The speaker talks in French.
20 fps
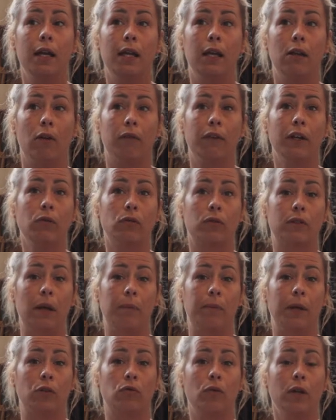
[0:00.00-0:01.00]
Et en fait, on
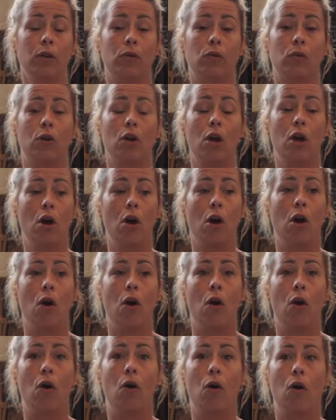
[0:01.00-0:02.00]
s'aperçoit que
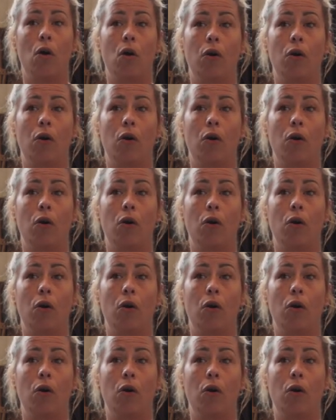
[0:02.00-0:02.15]
en,